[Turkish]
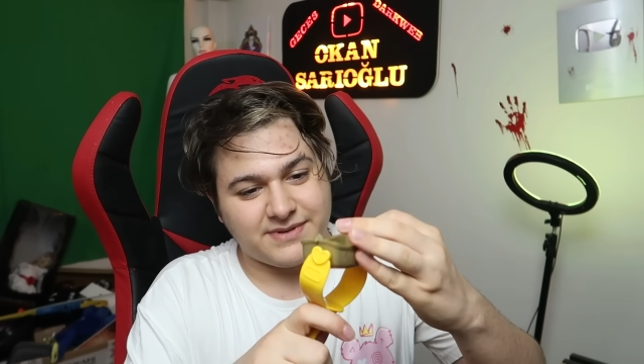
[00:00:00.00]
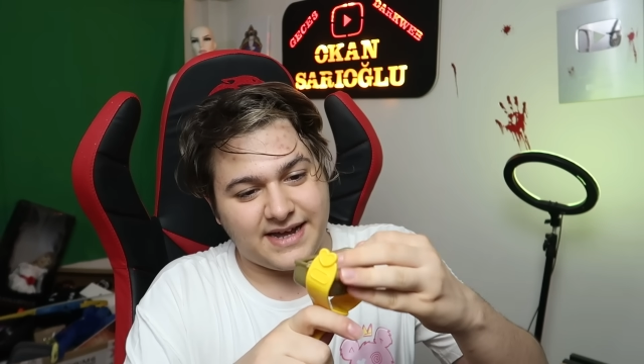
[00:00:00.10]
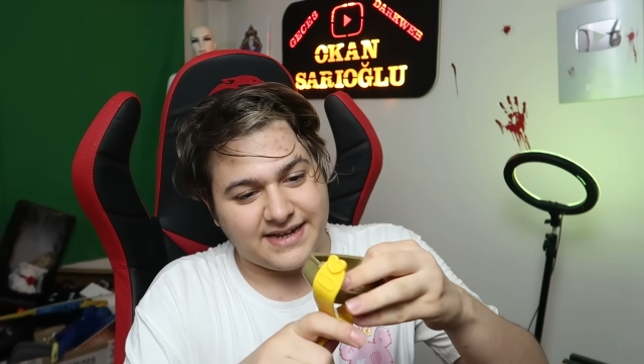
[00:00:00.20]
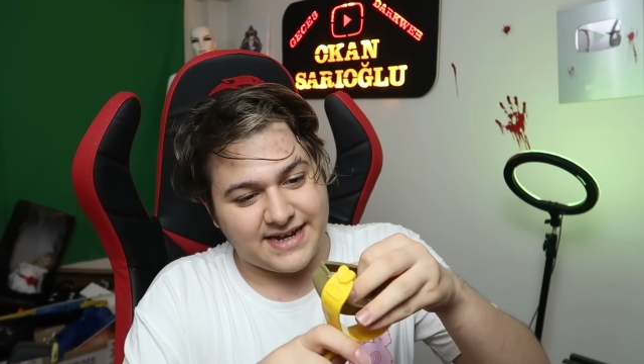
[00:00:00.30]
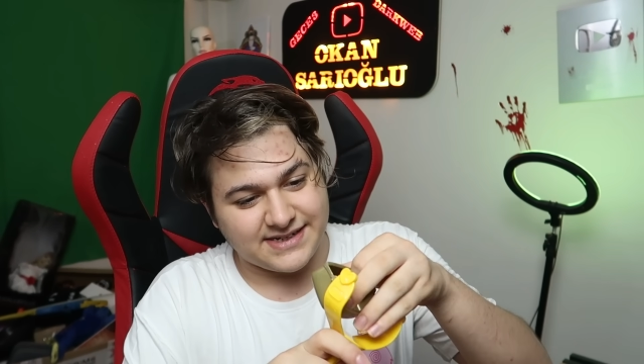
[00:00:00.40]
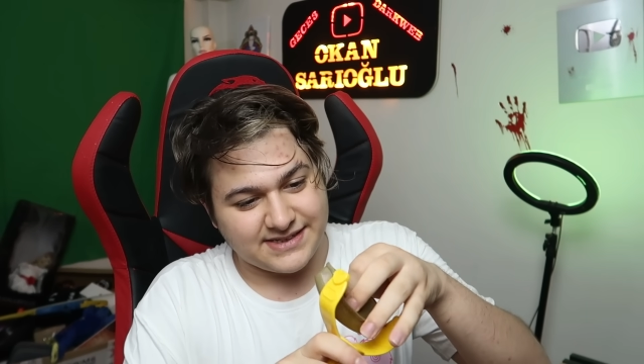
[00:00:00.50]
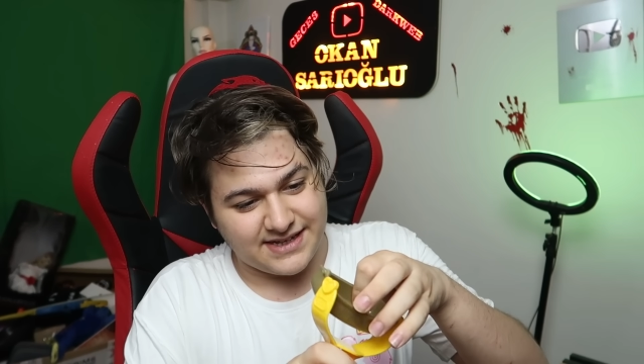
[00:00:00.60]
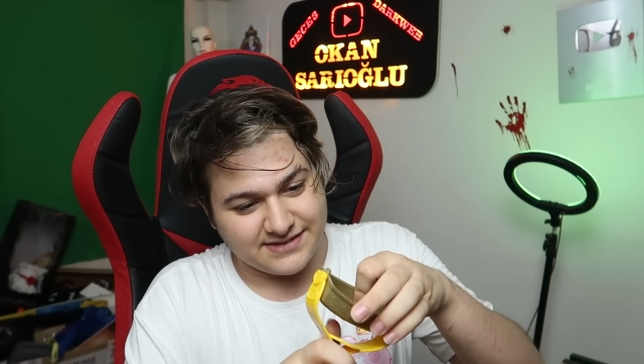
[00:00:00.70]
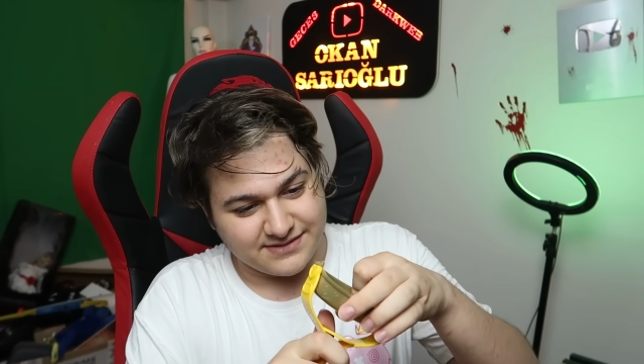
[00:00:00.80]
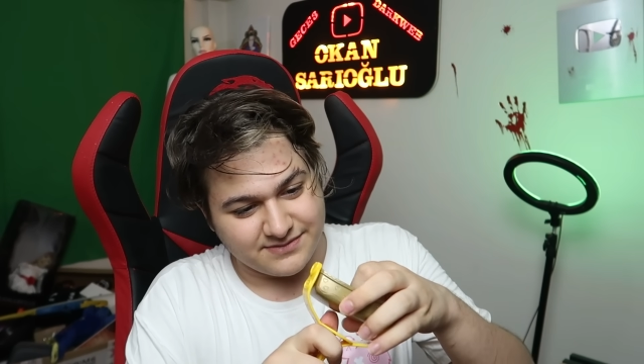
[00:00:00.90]
Yani
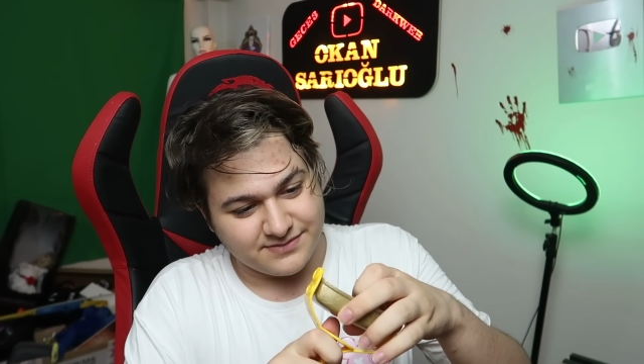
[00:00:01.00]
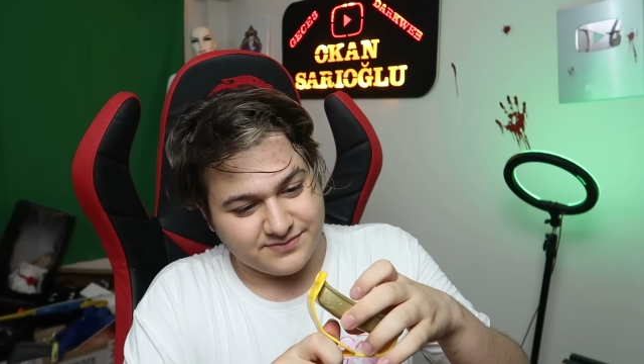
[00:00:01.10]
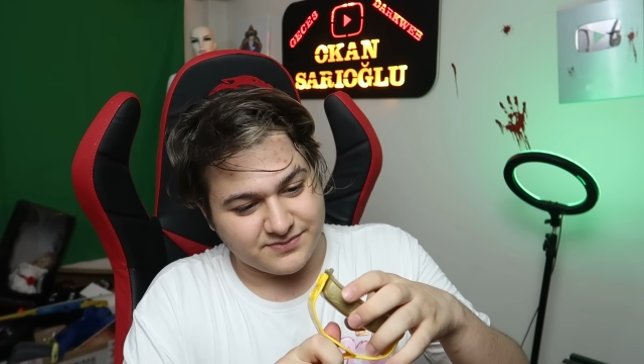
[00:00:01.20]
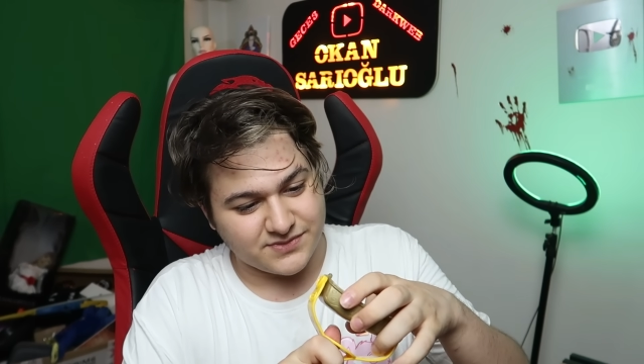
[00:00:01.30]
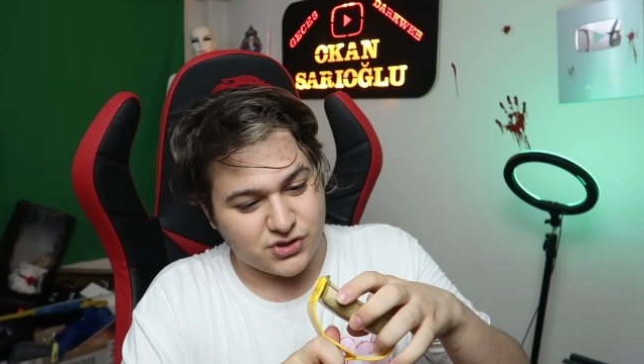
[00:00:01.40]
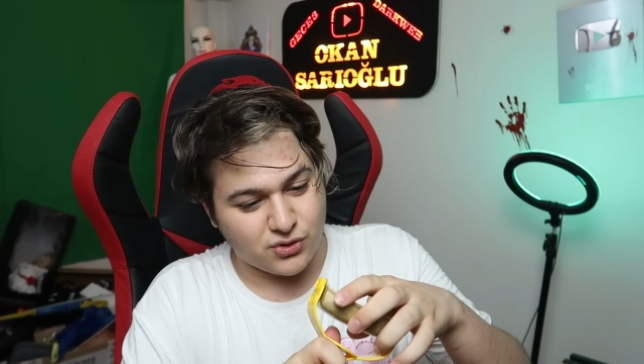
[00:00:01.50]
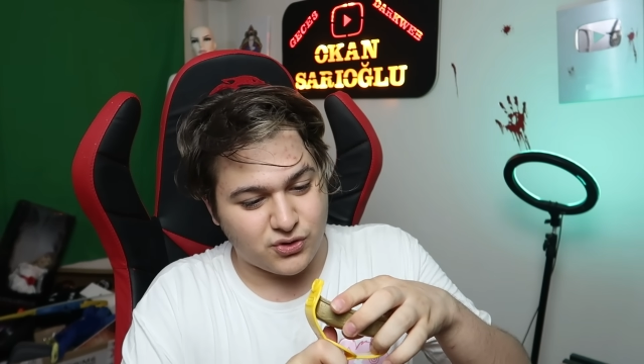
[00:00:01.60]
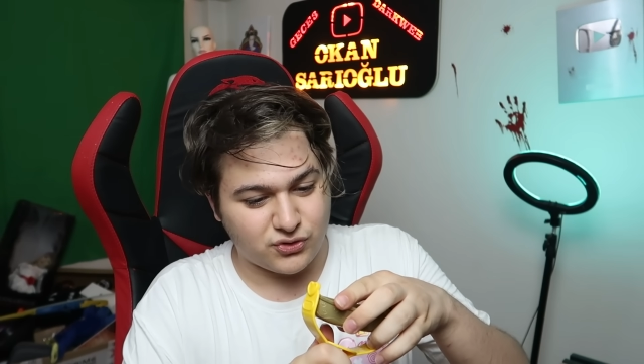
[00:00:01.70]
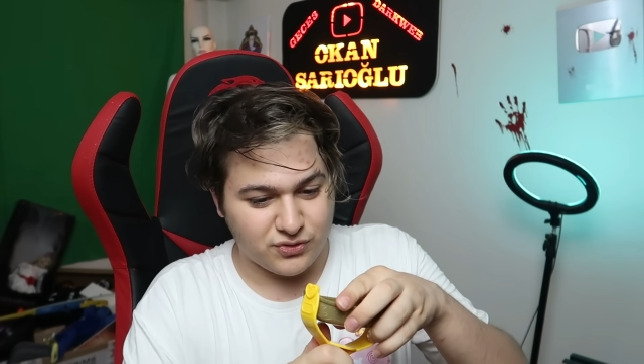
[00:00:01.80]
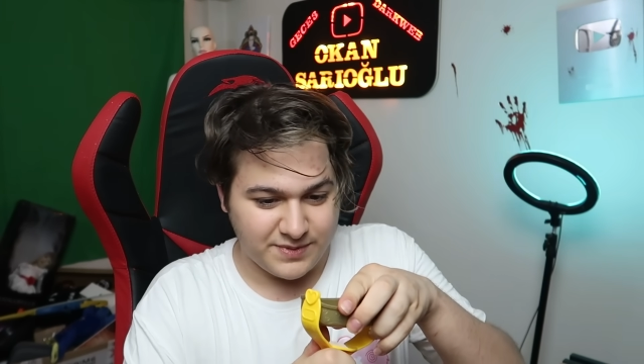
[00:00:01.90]
gerçekten çok
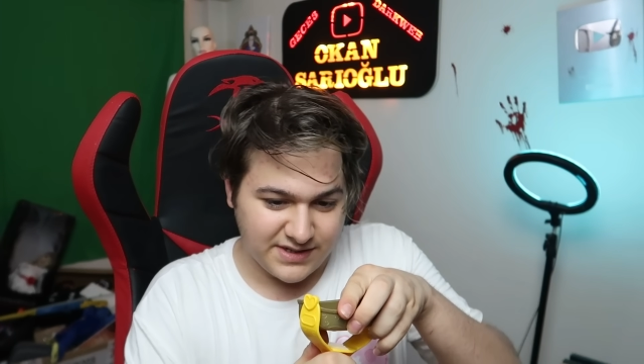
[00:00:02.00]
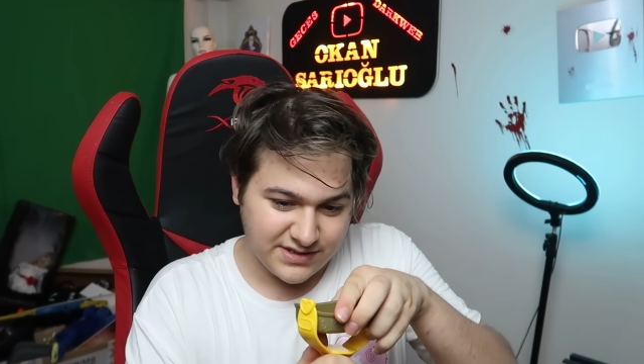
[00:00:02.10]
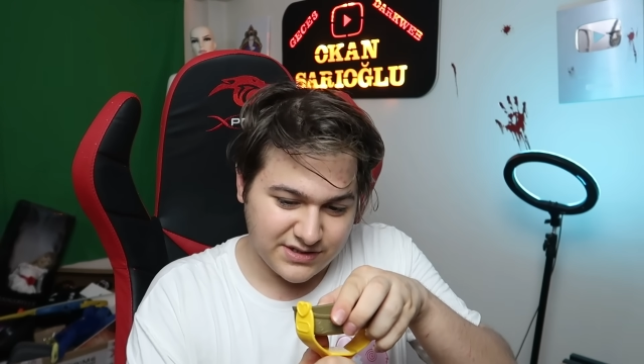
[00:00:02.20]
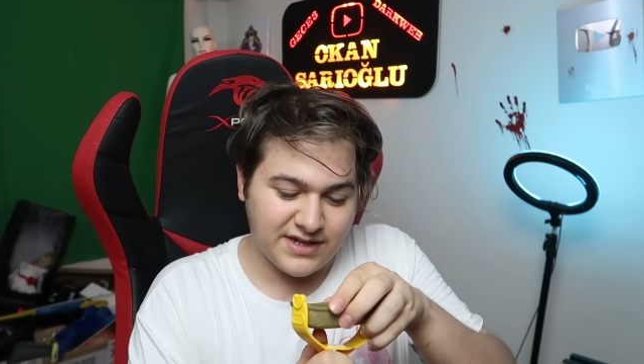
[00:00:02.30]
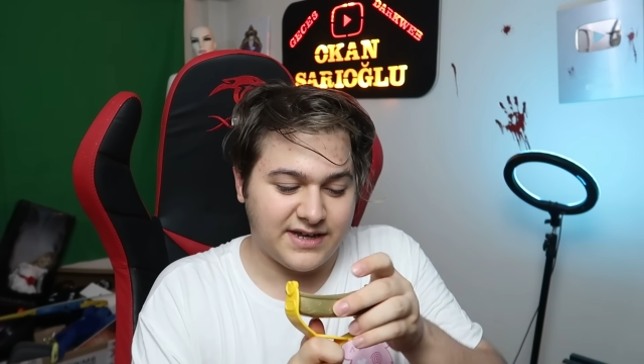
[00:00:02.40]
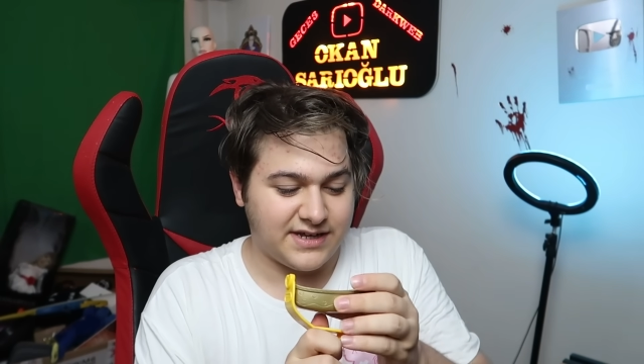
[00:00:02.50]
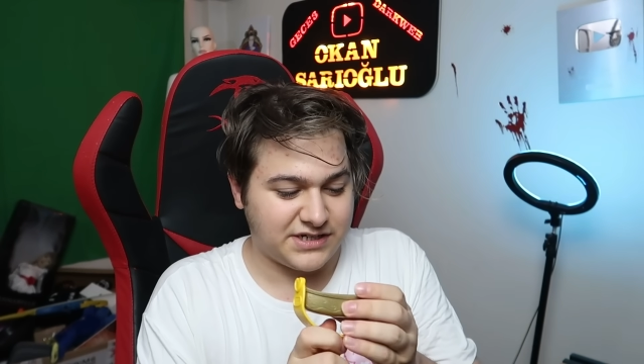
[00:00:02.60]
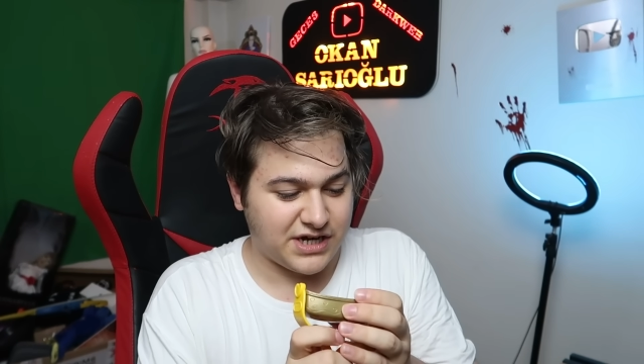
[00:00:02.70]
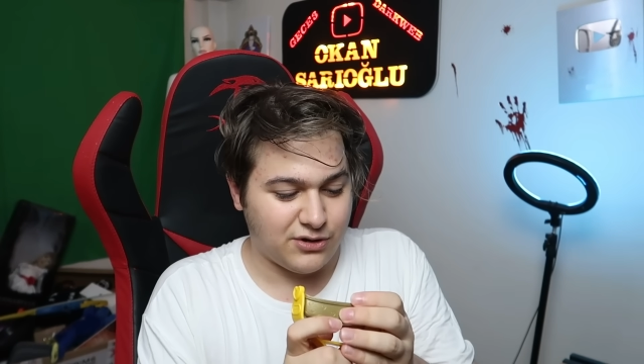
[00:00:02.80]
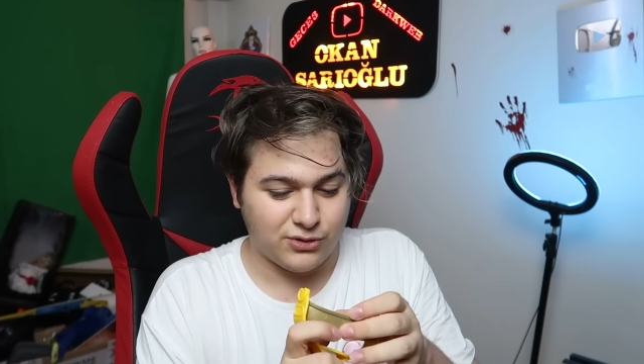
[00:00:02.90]
kötü bir e,
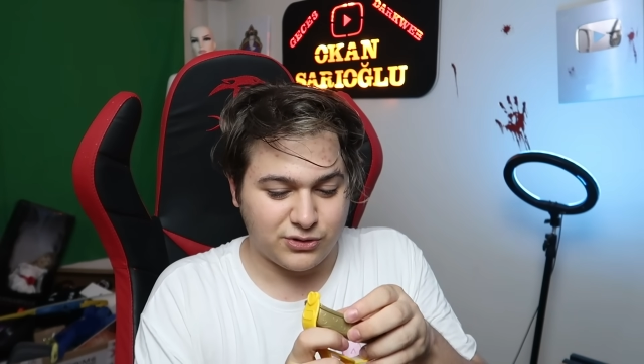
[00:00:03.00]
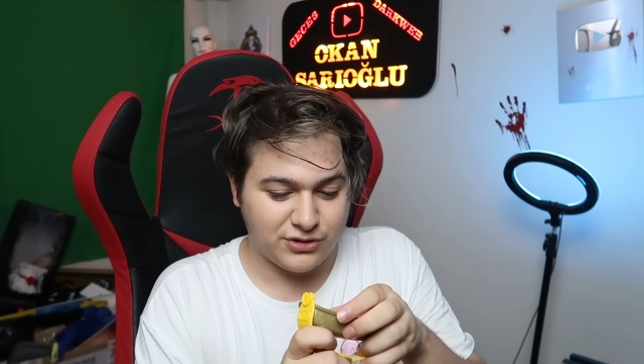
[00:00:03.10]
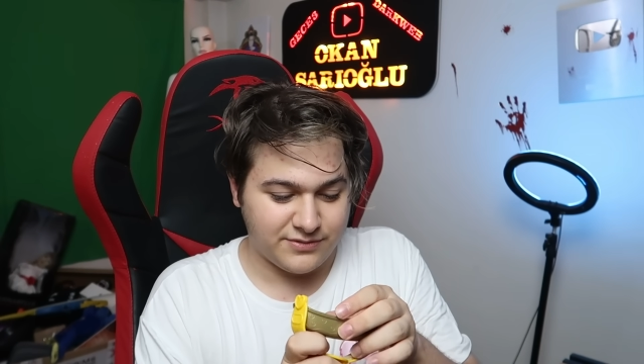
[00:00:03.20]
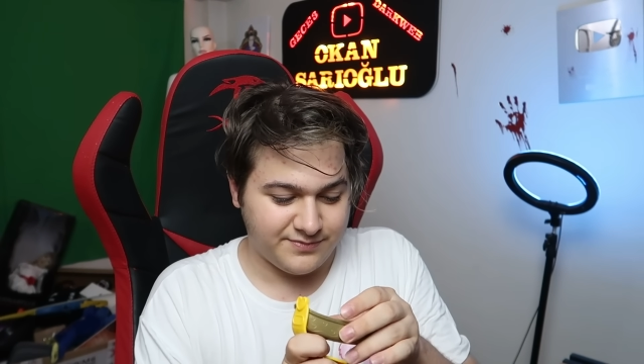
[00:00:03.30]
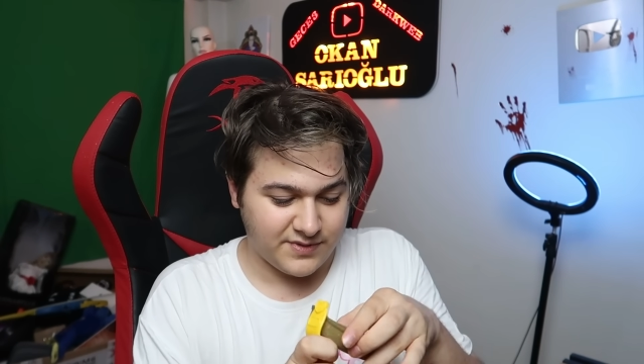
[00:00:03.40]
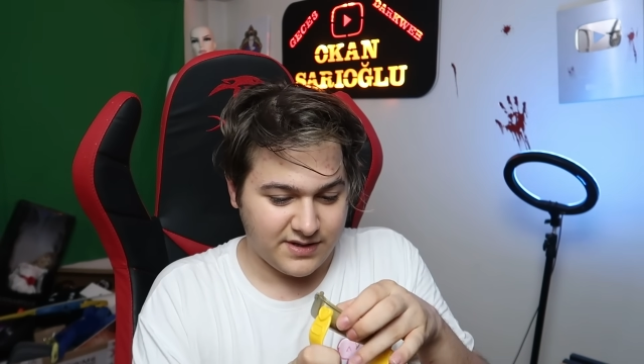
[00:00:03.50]
şey oldu.